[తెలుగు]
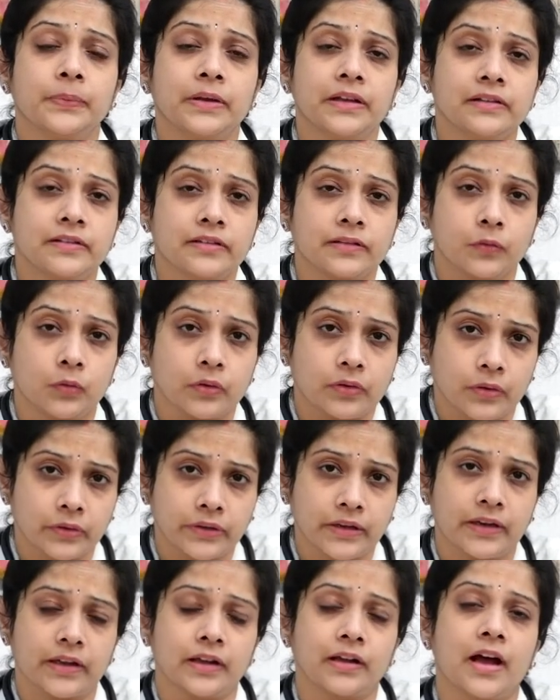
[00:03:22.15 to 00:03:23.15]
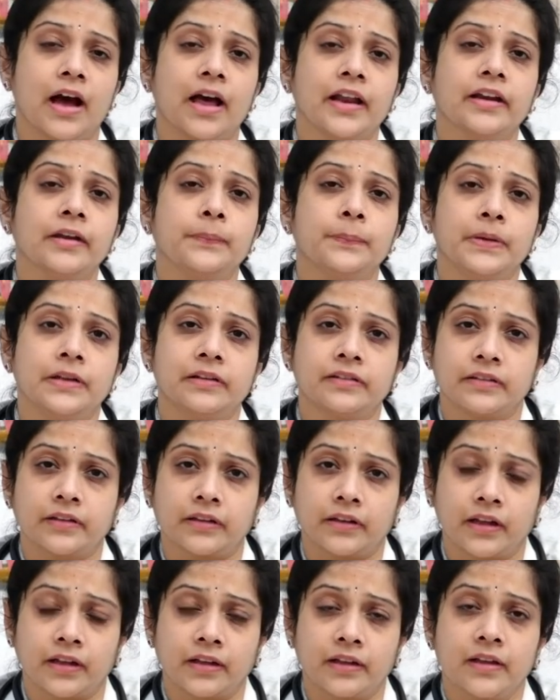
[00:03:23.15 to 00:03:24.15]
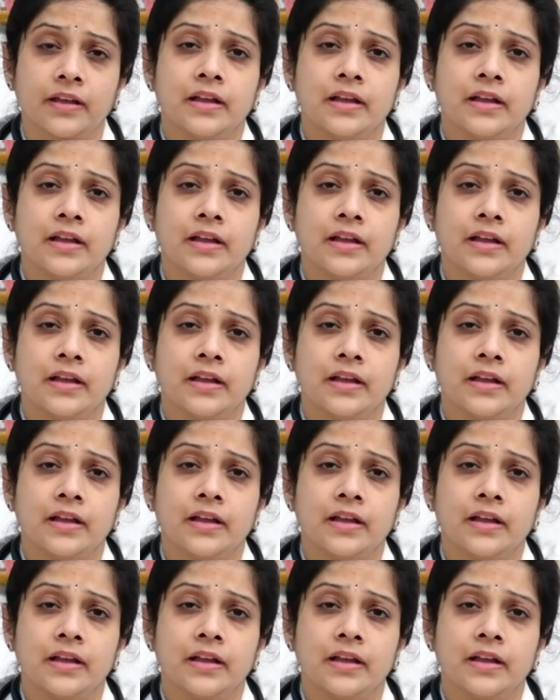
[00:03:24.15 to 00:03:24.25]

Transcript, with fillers: పీల్చి వదిలిన గాలిని పీల్చిన